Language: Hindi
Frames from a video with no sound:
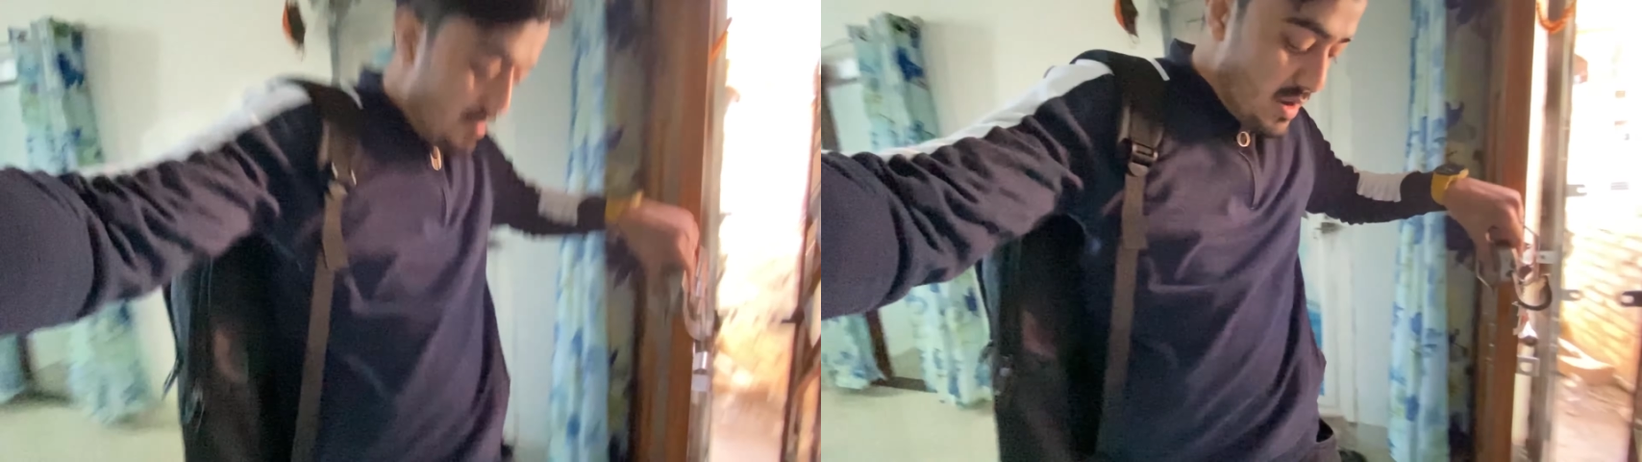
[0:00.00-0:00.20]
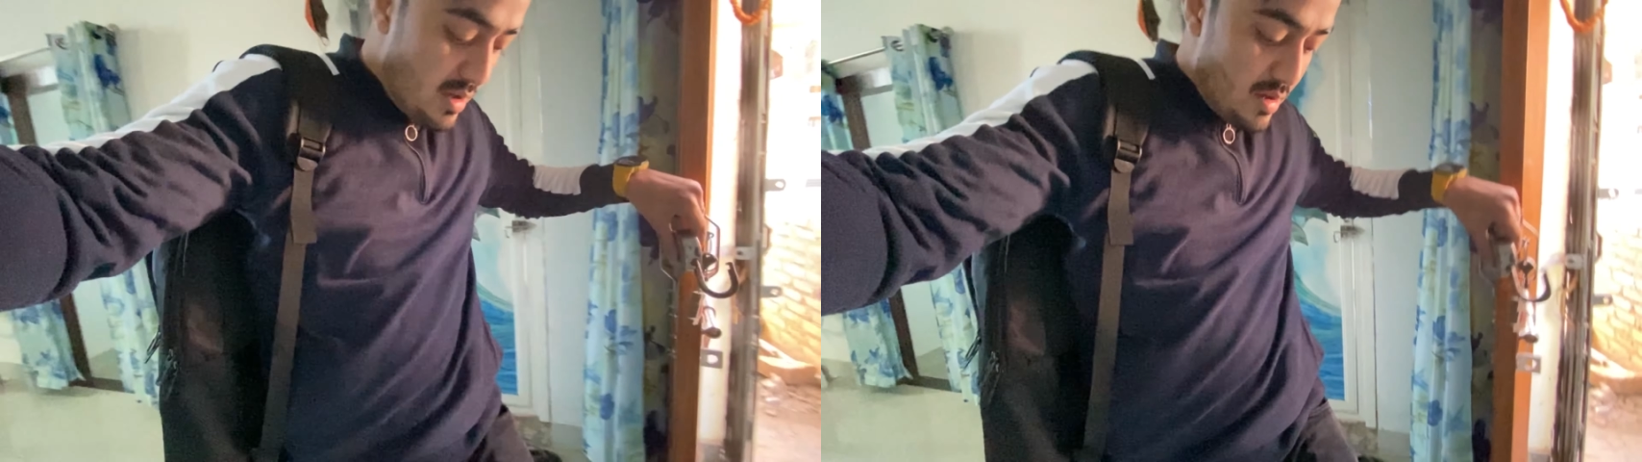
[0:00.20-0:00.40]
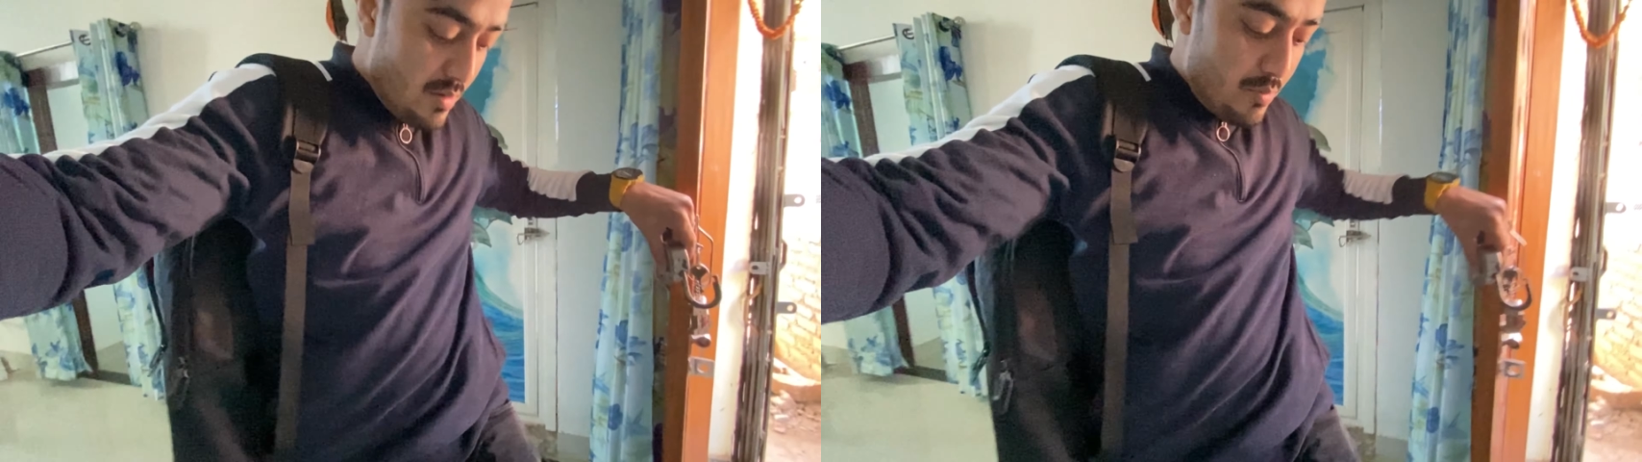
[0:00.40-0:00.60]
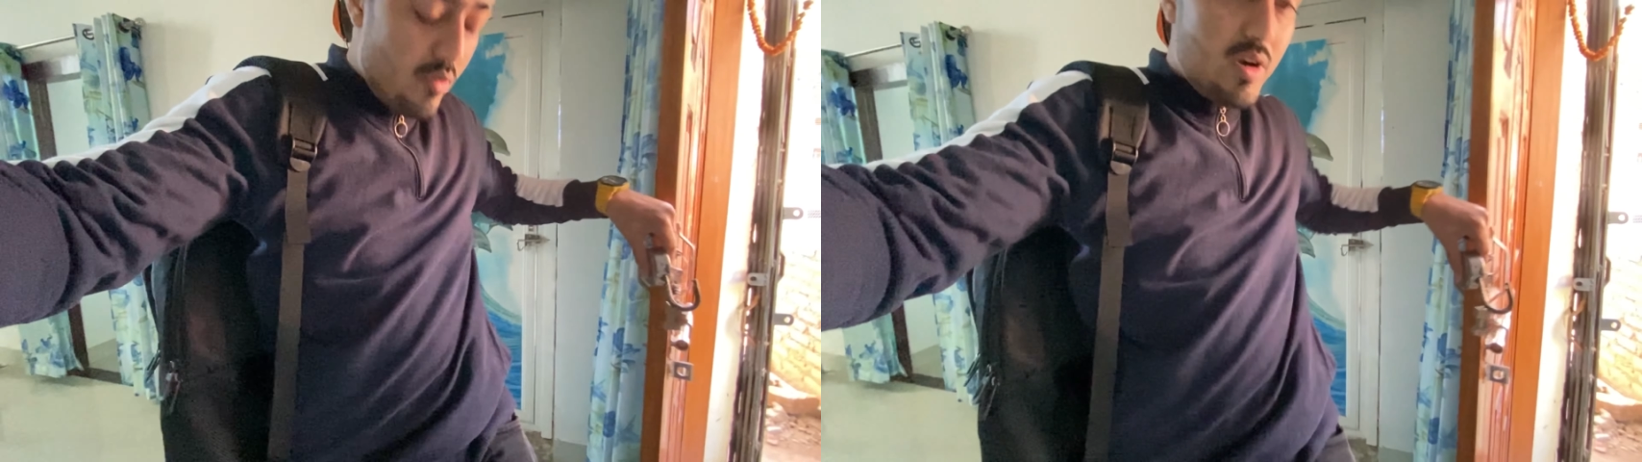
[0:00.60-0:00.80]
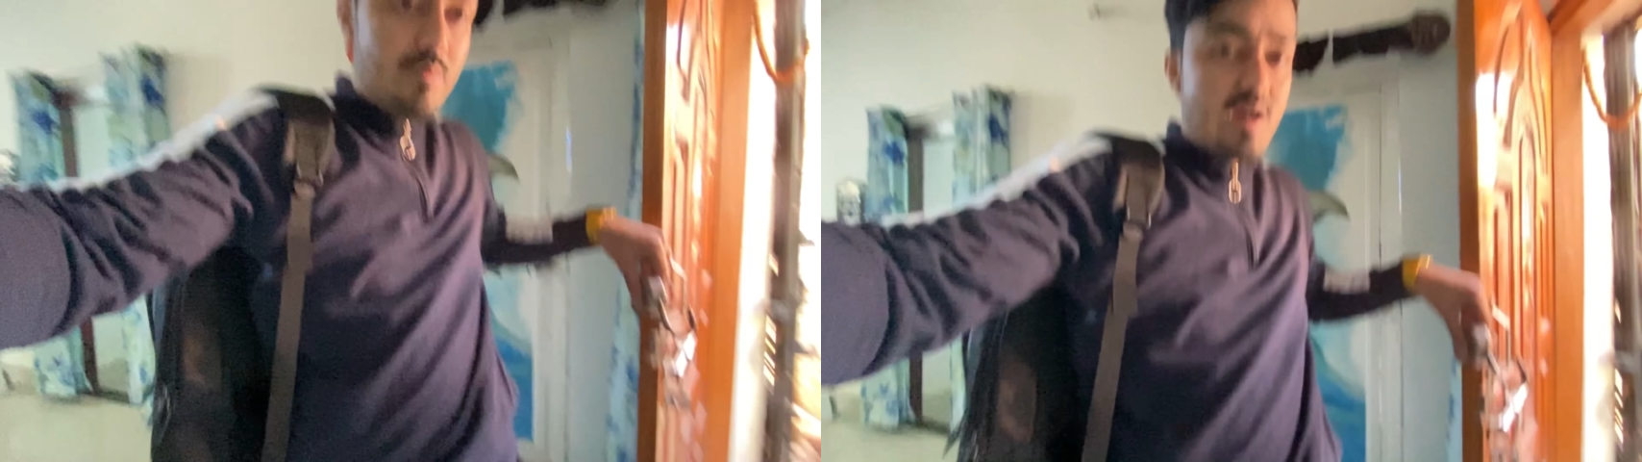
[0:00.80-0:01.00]
मेरे
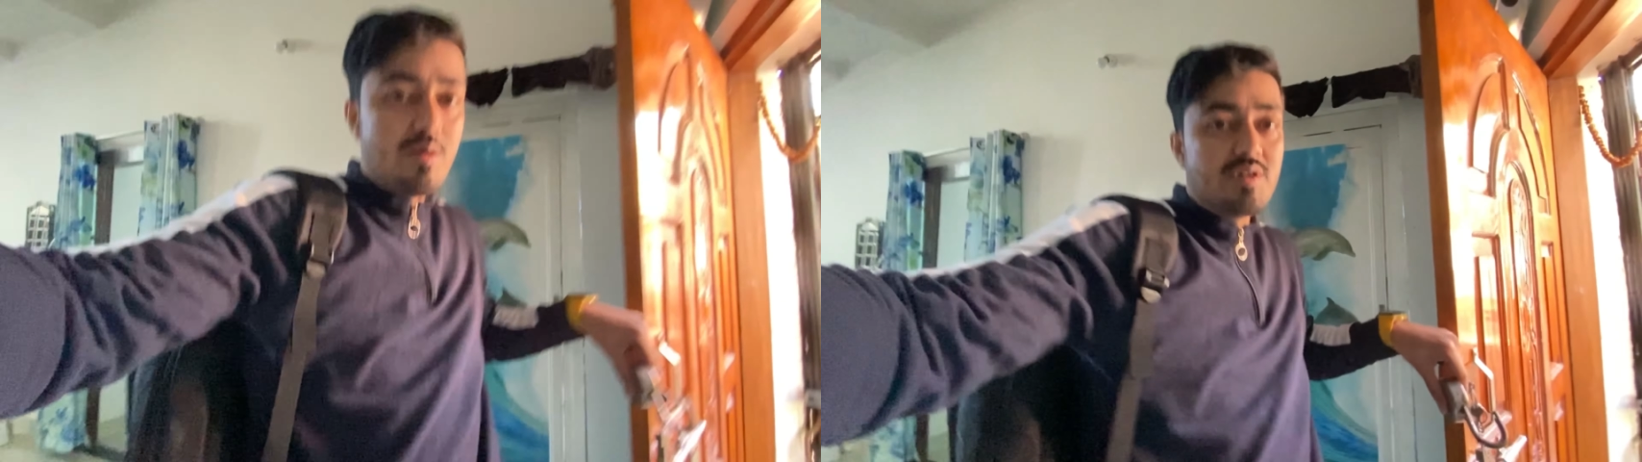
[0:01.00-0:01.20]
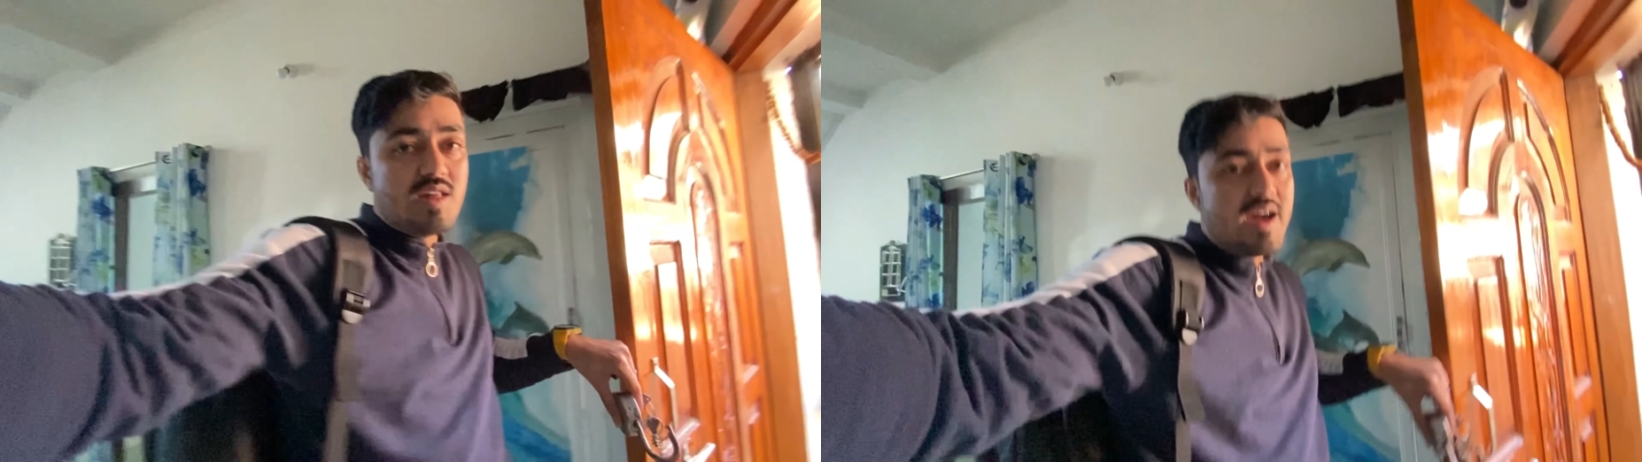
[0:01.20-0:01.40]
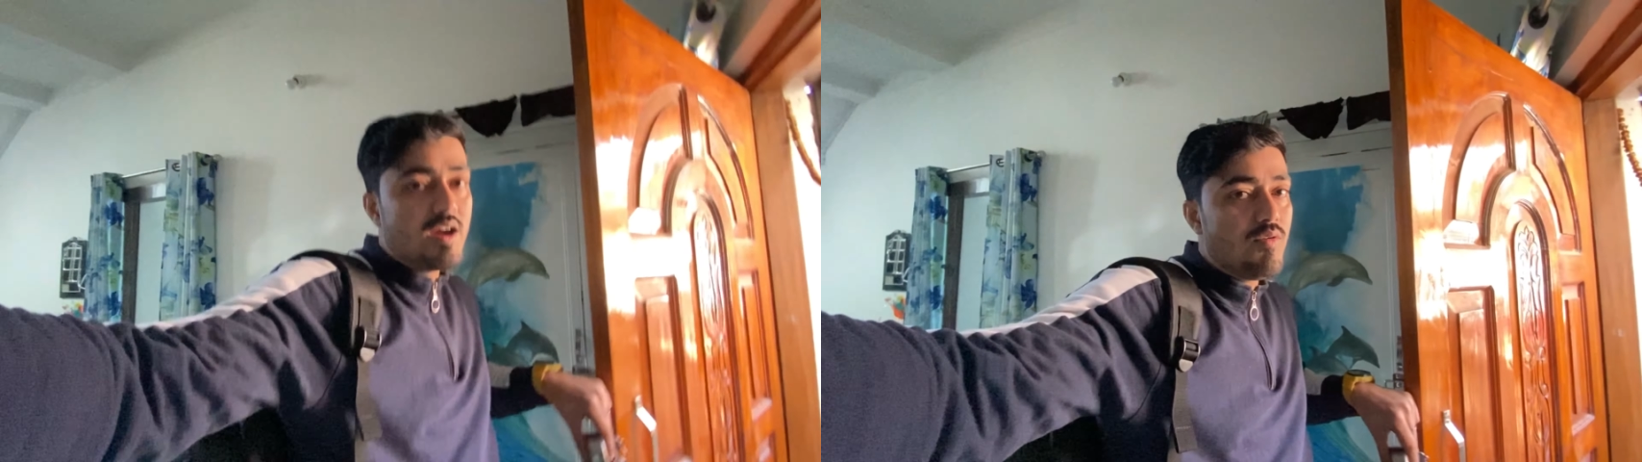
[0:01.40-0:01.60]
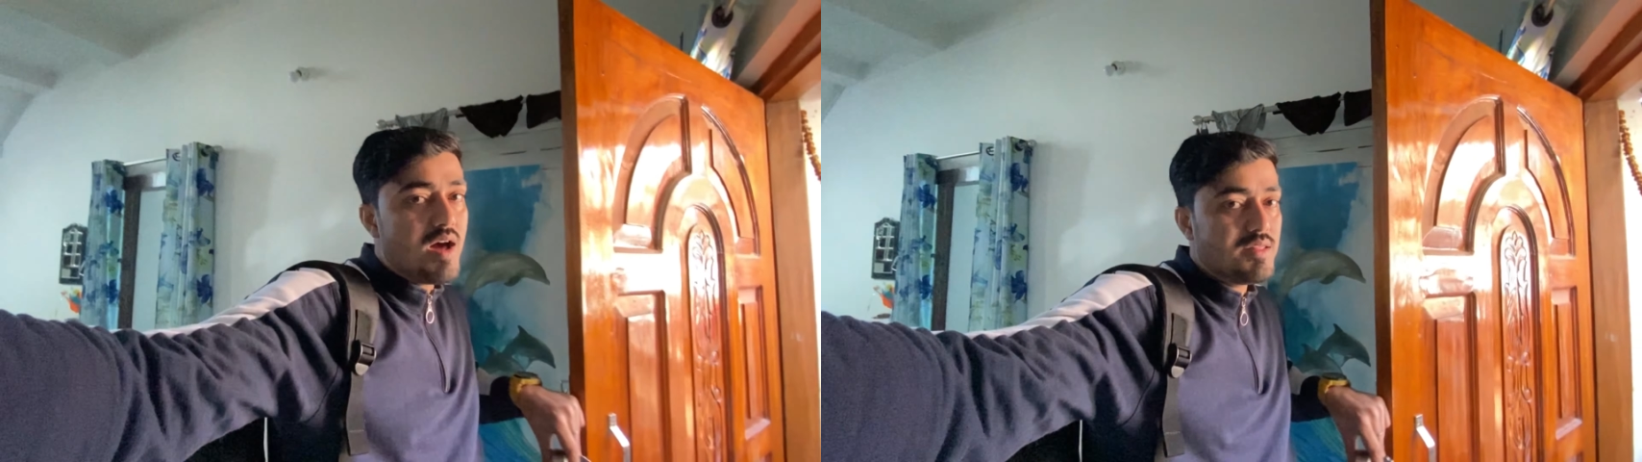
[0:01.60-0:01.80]
पॉकेट में है अभी जाएंगे वहाँ